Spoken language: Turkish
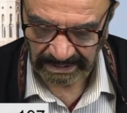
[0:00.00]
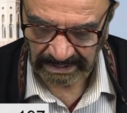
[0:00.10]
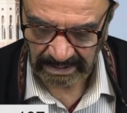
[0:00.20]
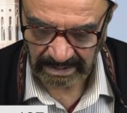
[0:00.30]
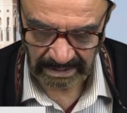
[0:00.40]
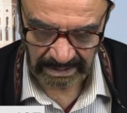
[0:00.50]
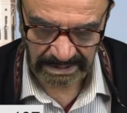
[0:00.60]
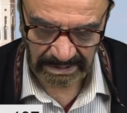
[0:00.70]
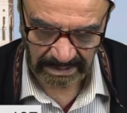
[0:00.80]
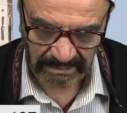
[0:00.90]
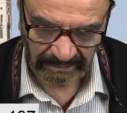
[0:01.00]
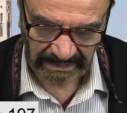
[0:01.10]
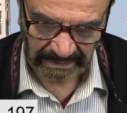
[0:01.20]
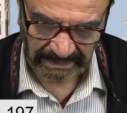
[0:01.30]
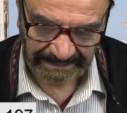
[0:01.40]
diye karşılık
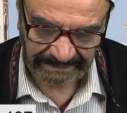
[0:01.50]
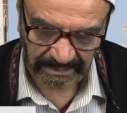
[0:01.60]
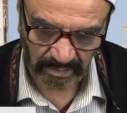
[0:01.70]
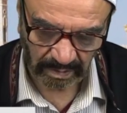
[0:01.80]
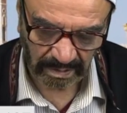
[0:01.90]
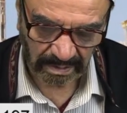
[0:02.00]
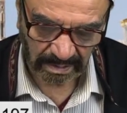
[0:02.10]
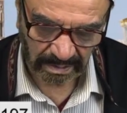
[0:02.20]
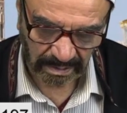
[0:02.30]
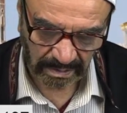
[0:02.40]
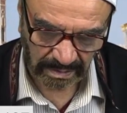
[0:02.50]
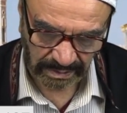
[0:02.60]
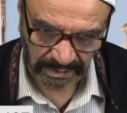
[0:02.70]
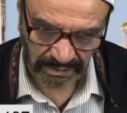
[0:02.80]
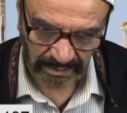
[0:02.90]
verdiler.
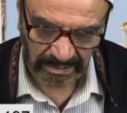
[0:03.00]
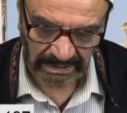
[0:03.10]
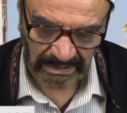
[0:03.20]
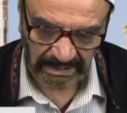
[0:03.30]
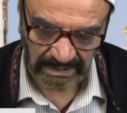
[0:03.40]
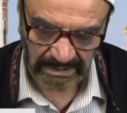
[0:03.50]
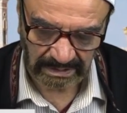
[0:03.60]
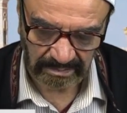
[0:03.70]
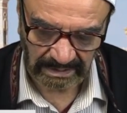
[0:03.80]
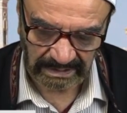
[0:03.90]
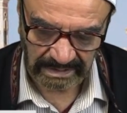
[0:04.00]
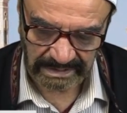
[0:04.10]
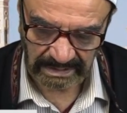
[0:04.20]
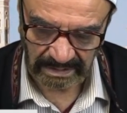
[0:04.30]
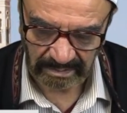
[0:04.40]
Sonra Adem
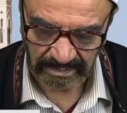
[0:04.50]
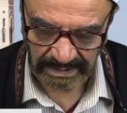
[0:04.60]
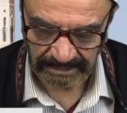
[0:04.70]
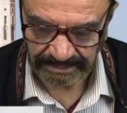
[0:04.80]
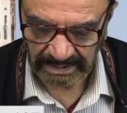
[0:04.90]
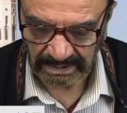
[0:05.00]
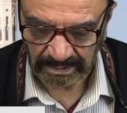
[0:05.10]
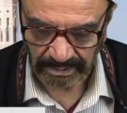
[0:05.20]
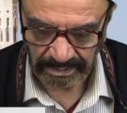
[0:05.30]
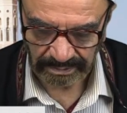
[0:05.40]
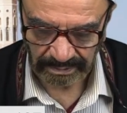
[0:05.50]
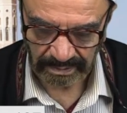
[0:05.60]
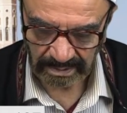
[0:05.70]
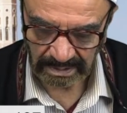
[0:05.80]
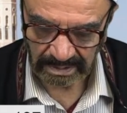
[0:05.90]
aleyhisselam Rabbine döndü.
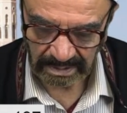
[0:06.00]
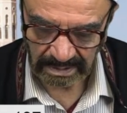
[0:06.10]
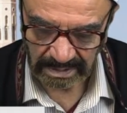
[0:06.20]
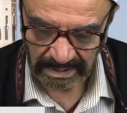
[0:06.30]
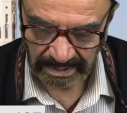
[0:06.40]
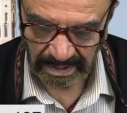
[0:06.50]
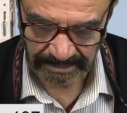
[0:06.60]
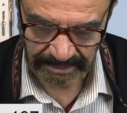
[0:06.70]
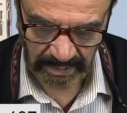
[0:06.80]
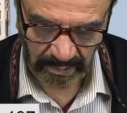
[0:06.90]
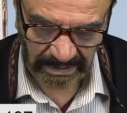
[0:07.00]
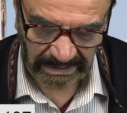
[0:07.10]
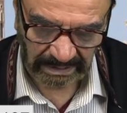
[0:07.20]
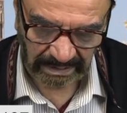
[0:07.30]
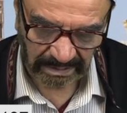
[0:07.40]
Rabbi
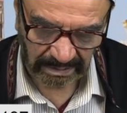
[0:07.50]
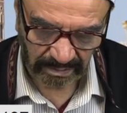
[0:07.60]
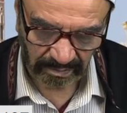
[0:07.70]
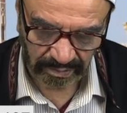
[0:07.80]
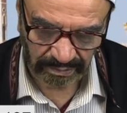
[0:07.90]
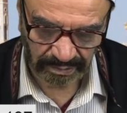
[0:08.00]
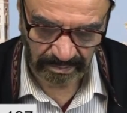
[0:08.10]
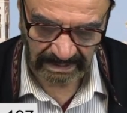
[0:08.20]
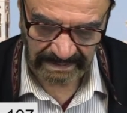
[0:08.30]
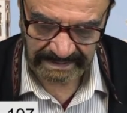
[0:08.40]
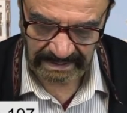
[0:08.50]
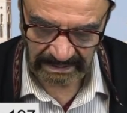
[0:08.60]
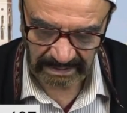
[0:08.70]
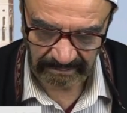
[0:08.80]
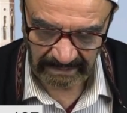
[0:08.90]
ona bu cümle
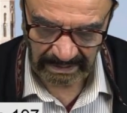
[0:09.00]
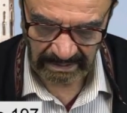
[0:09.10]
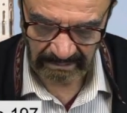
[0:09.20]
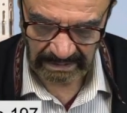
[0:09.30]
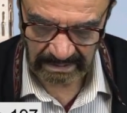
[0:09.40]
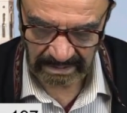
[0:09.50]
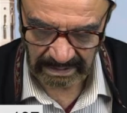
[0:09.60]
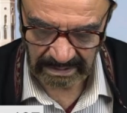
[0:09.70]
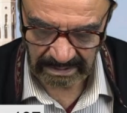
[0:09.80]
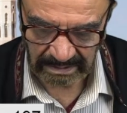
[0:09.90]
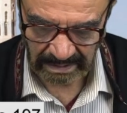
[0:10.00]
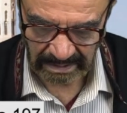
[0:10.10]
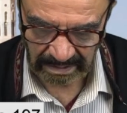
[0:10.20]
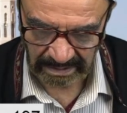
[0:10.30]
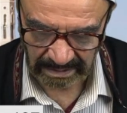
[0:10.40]
senin ve evlatlarının
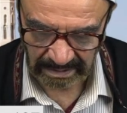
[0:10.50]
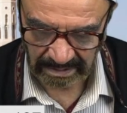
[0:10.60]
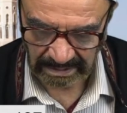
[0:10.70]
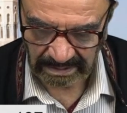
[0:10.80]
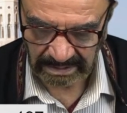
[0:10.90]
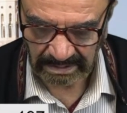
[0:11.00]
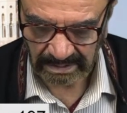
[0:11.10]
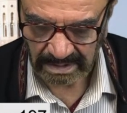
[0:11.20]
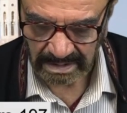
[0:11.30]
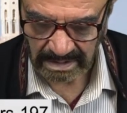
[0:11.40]
aralarındaki